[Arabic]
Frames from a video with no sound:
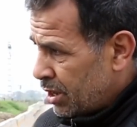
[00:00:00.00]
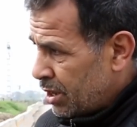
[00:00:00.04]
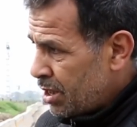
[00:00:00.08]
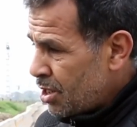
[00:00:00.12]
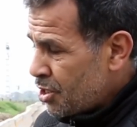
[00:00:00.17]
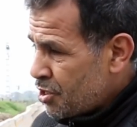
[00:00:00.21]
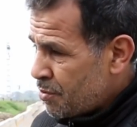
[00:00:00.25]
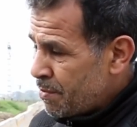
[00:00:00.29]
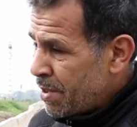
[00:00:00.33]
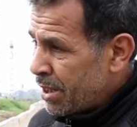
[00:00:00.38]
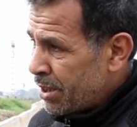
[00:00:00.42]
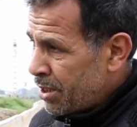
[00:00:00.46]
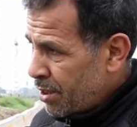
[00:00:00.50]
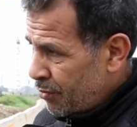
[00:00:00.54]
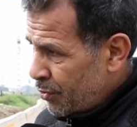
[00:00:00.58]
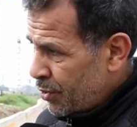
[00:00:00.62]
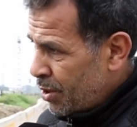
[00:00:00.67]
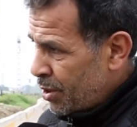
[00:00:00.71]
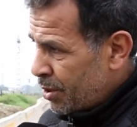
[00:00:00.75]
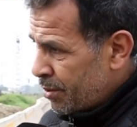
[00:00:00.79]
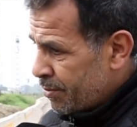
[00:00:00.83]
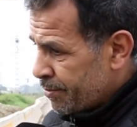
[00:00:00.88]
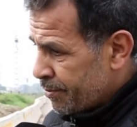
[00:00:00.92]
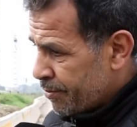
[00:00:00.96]
ديال
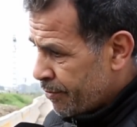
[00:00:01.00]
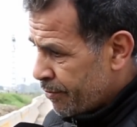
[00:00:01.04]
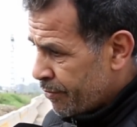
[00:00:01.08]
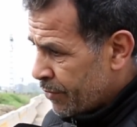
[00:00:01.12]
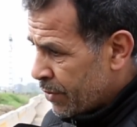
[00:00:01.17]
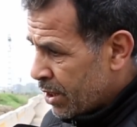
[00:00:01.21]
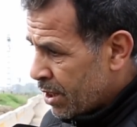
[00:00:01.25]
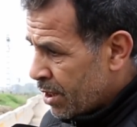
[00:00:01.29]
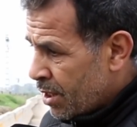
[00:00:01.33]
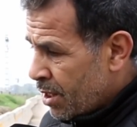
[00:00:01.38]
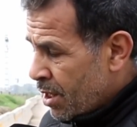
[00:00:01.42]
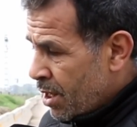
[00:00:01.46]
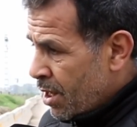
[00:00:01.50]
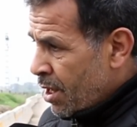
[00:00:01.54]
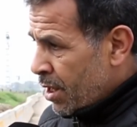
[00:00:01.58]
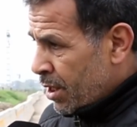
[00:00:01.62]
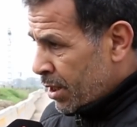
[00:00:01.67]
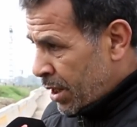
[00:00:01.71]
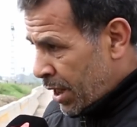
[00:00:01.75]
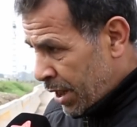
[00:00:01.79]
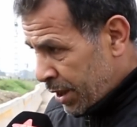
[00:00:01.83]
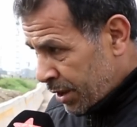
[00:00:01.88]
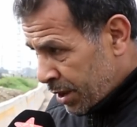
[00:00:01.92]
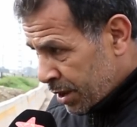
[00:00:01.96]
ديفير
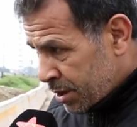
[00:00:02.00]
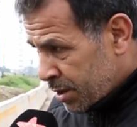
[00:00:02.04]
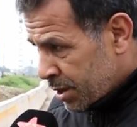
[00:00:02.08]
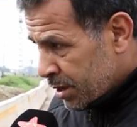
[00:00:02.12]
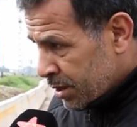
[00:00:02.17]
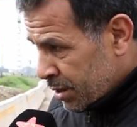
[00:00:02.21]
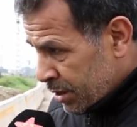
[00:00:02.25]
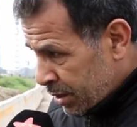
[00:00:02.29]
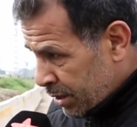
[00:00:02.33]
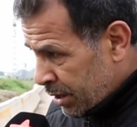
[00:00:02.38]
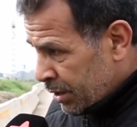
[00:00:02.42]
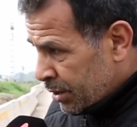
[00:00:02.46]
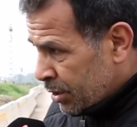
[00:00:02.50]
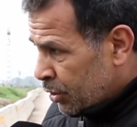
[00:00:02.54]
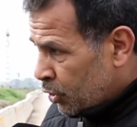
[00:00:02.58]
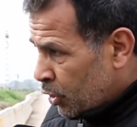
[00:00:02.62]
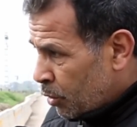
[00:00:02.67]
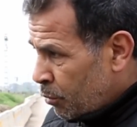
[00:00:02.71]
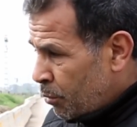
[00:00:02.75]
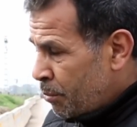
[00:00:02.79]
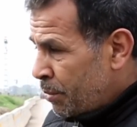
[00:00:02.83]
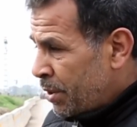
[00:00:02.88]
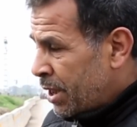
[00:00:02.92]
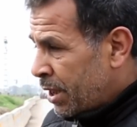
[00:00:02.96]
لا عندك
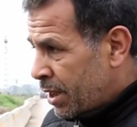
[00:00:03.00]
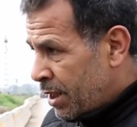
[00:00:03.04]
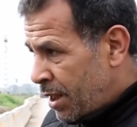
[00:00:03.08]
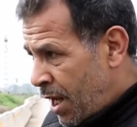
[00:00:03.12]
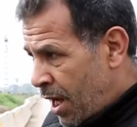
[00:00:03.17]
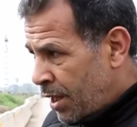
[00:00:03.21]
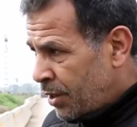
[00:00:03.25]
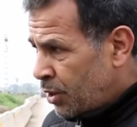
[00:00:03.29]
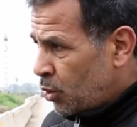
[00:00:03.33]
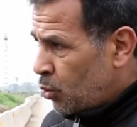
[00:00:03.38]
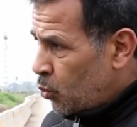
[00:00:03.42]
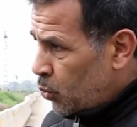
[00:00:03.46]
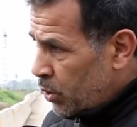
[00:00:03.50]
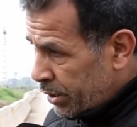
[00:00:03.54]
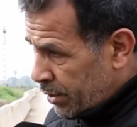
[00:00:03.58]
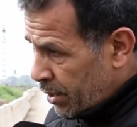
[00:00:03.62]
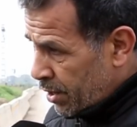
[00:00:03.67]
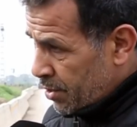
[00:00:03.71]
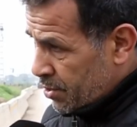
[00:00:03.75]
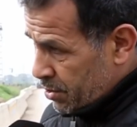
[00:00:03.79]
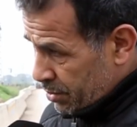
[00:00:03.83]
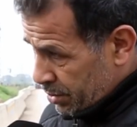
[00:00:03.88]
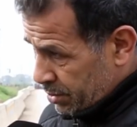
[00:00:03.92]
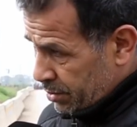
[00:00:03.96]
كنطلبوا منك لا عندك
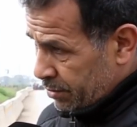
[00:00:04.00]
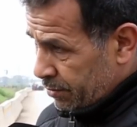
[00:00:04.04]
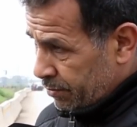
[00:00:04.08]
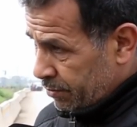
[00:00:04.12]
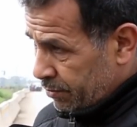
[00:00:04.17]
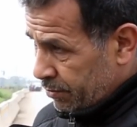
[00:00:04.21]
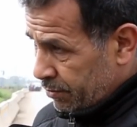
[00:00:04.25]
وليداتك